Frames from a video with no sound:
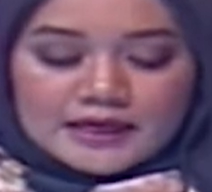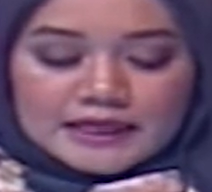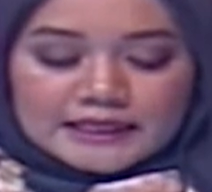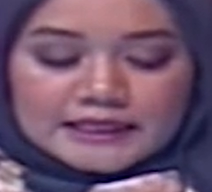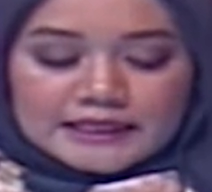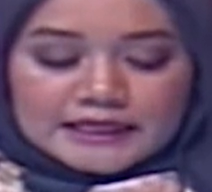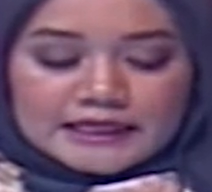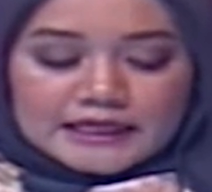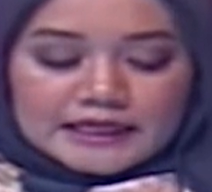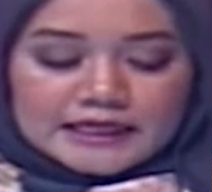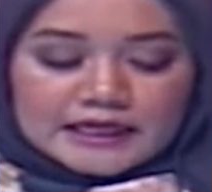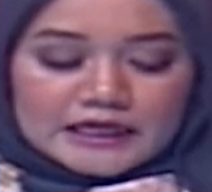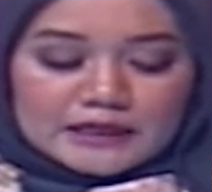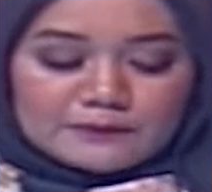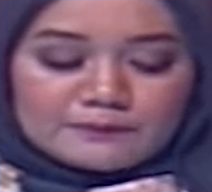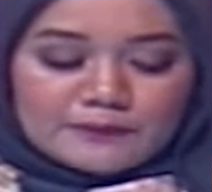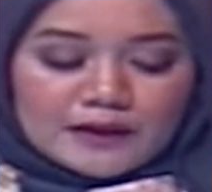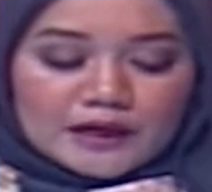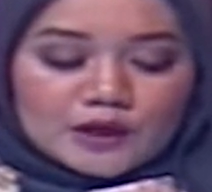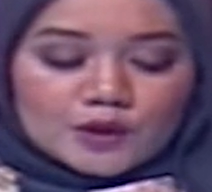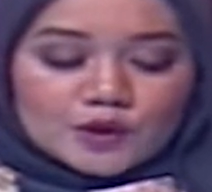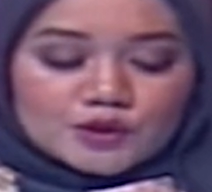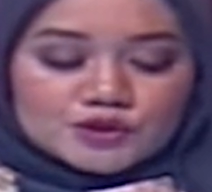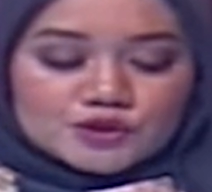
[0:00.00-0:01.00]
nyendeken
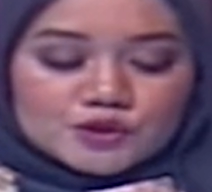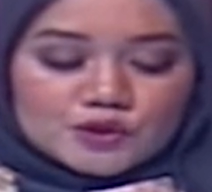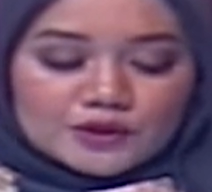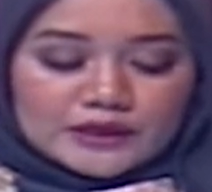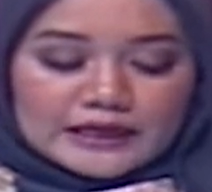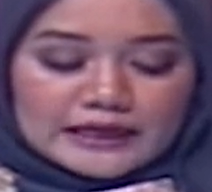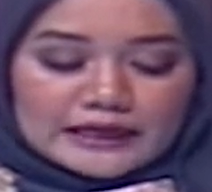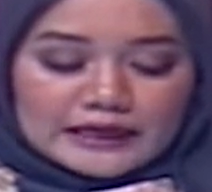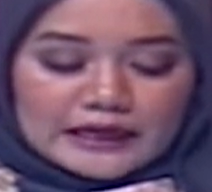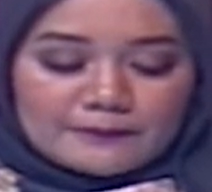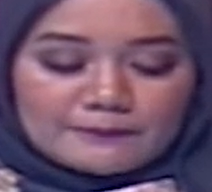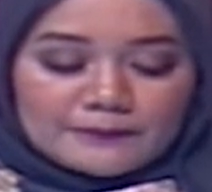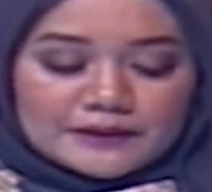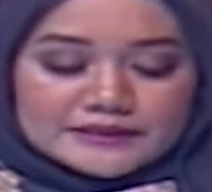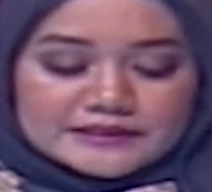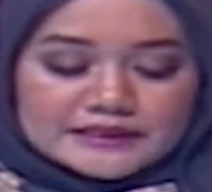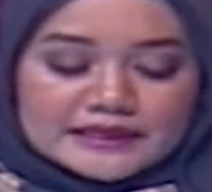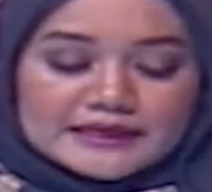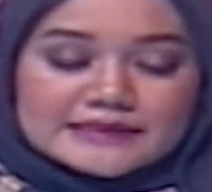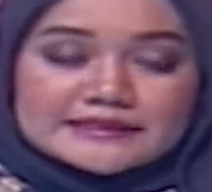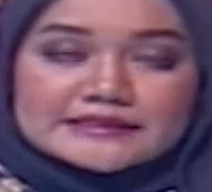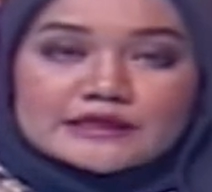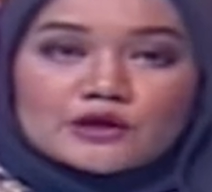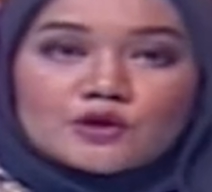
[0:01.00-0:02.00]
pangrojongna ka
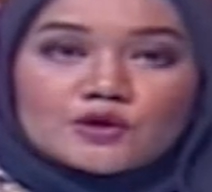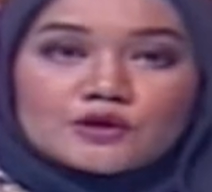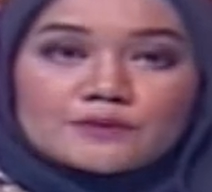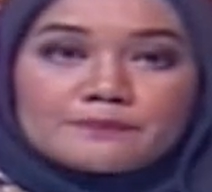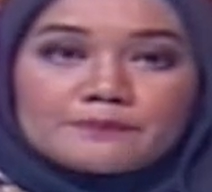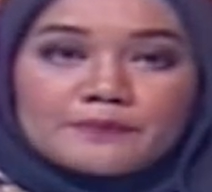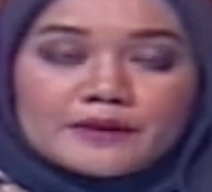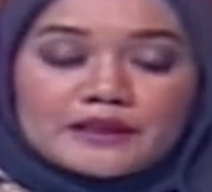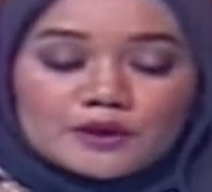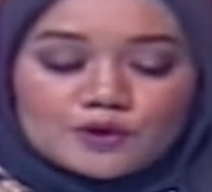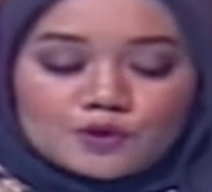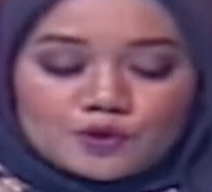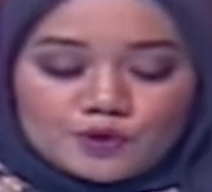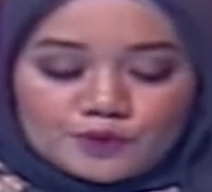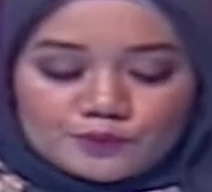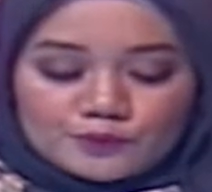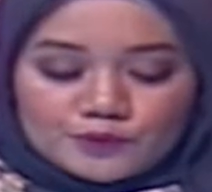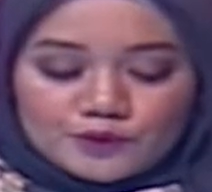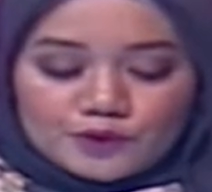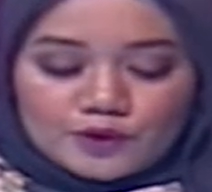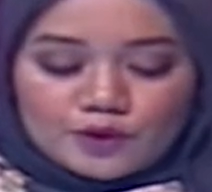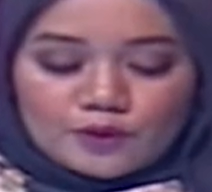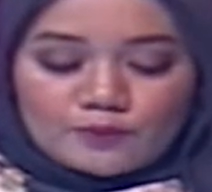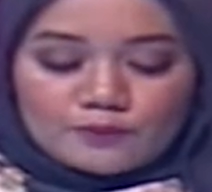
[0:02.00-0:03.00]
pasangan calon Pilgub
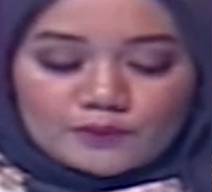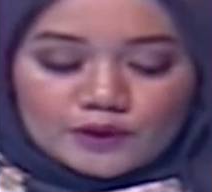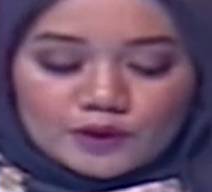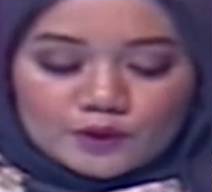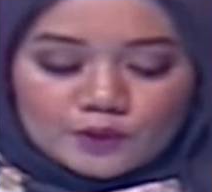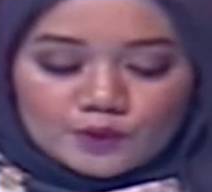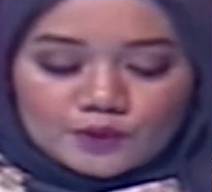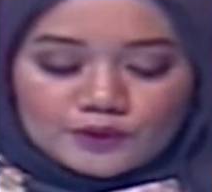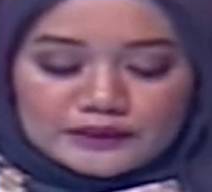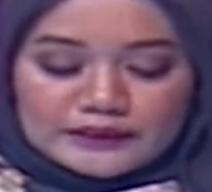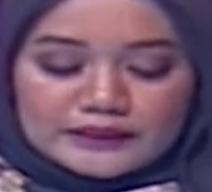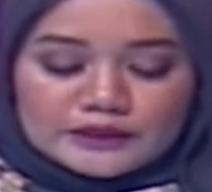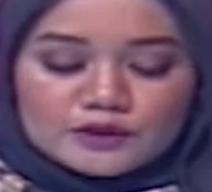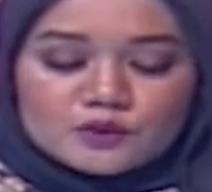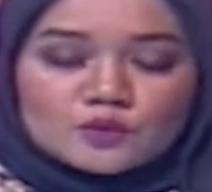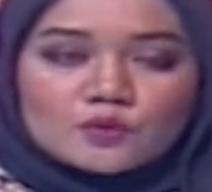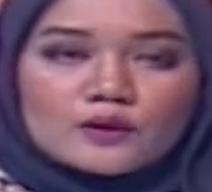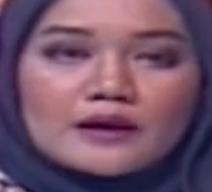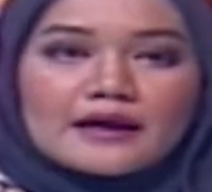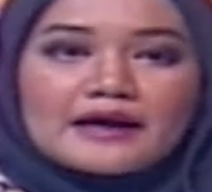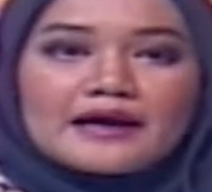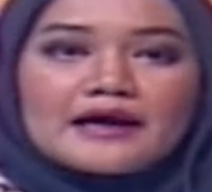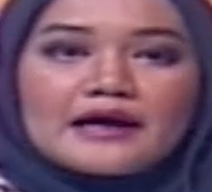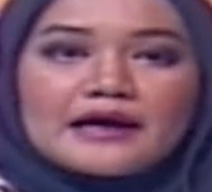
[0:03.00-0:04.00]
nomor undi
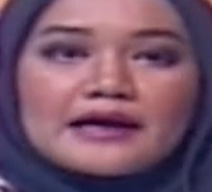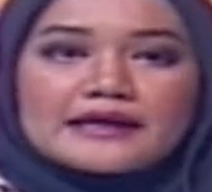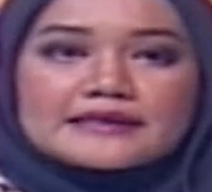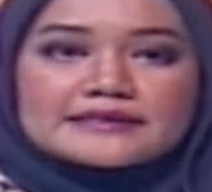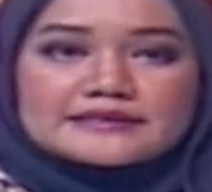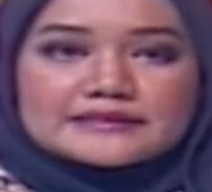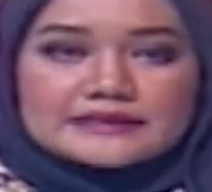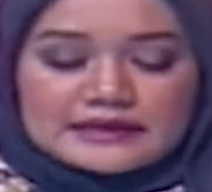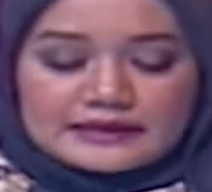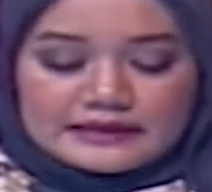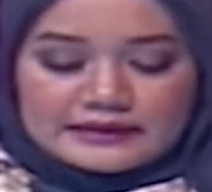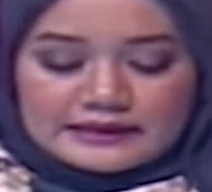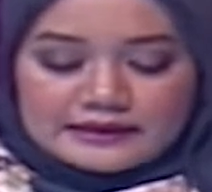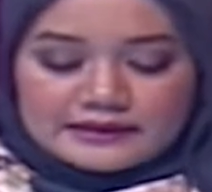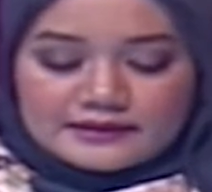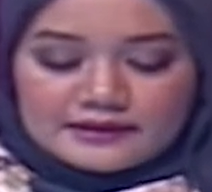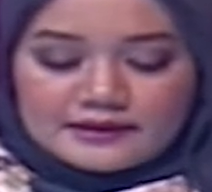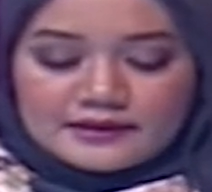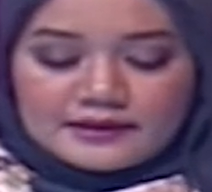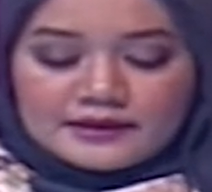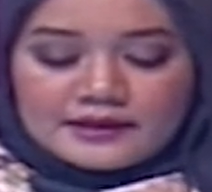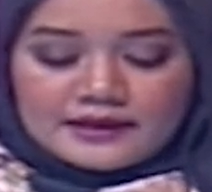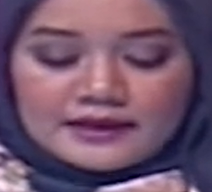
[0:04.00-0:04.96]
2 Hasana.